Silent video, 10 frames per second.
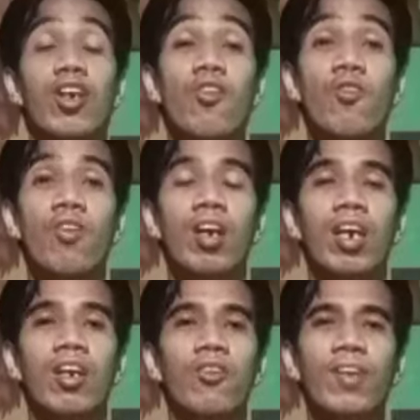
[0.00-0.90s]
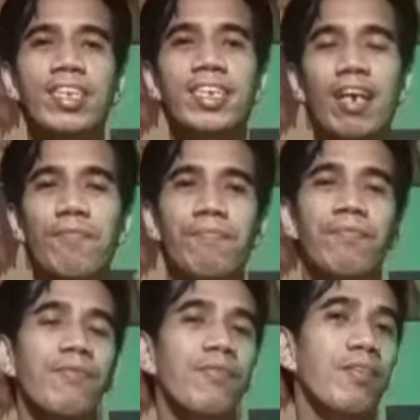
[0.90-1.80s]
Yo! What's up?
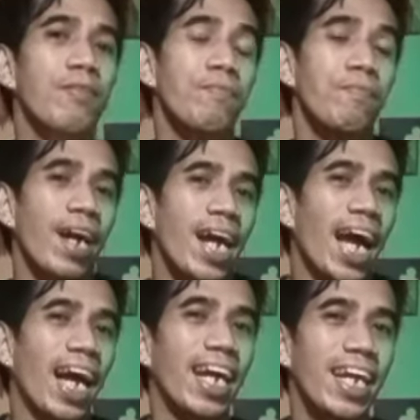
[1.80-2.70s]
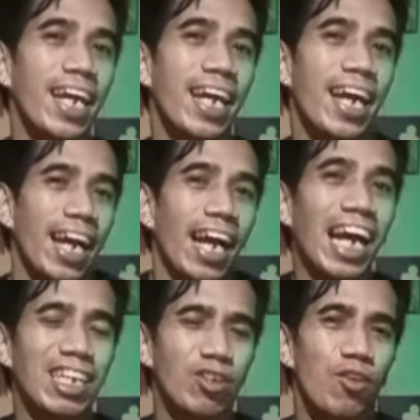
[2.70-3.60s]
Mga
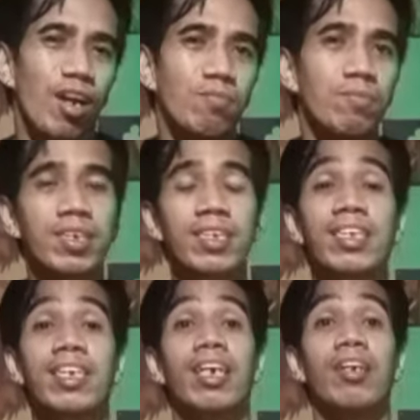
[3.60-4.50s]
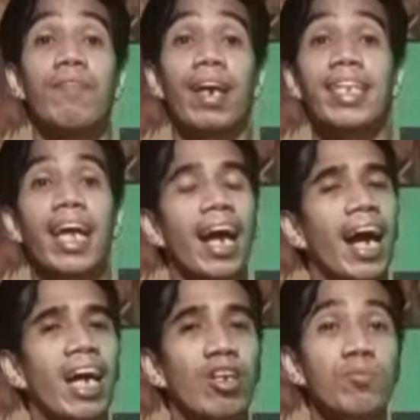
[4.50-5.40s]
kayo Cubs. Magandang
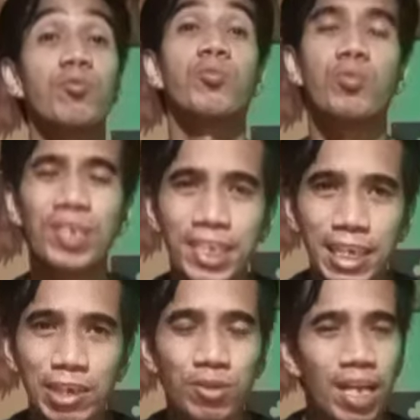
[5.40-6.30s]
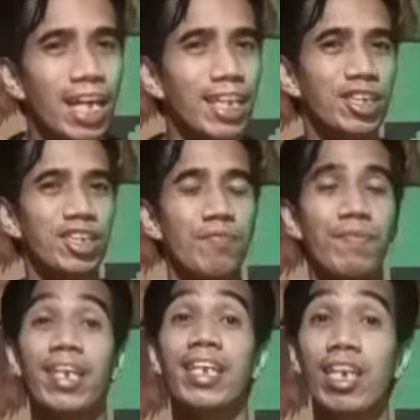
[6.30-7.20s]
araw po muli sa inyong lahat at
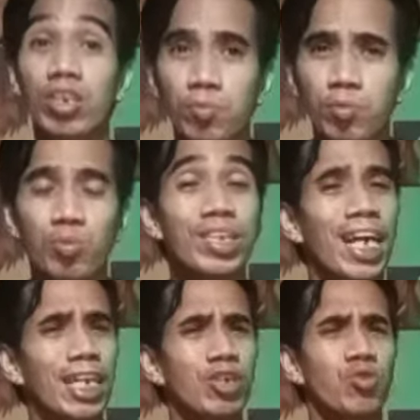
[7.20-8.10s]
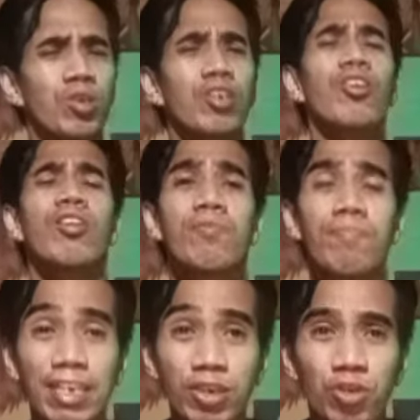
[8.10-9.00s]
syempre narito po muli ang inyong lingkod,
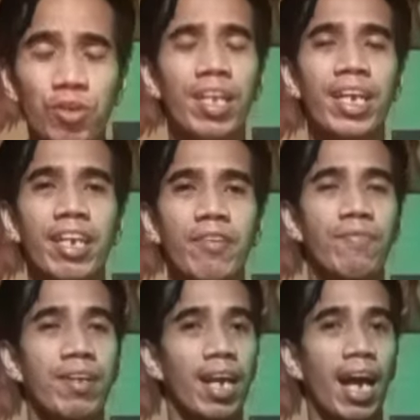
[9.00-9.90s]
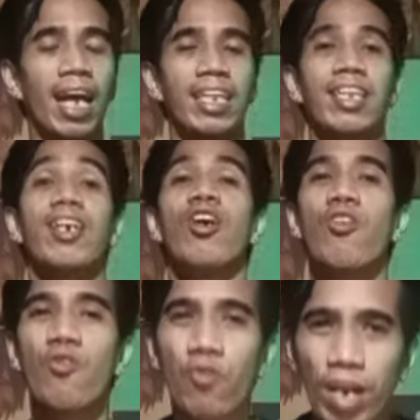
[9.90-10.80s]
Master Lekim. At
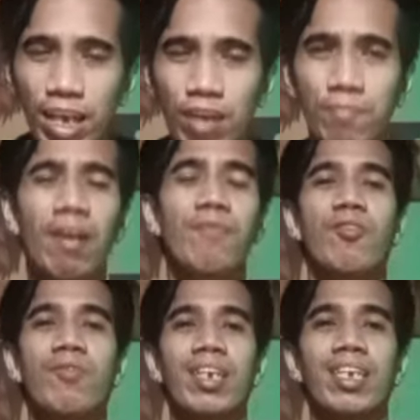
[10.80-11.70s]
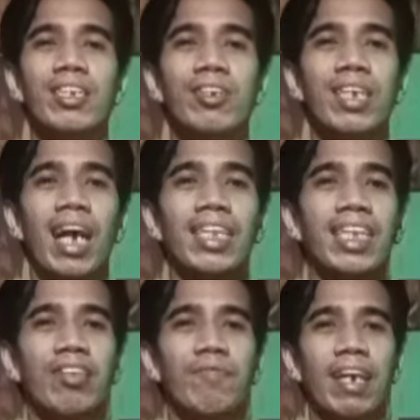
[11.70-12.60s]
welcome back po muli dito sa
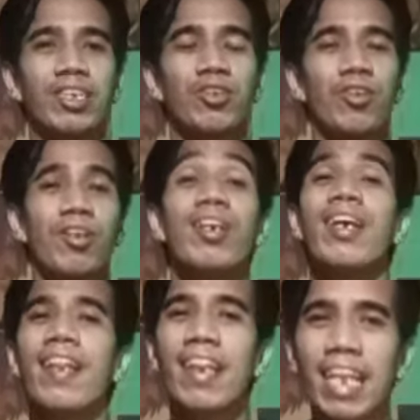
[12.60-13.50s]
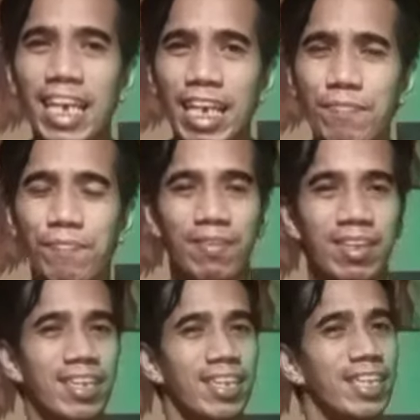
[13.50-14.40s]
ating Master Lekim
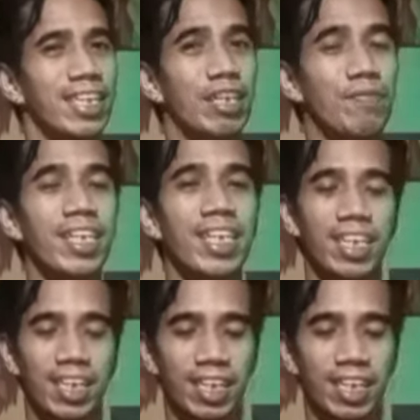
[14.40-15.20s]
TV.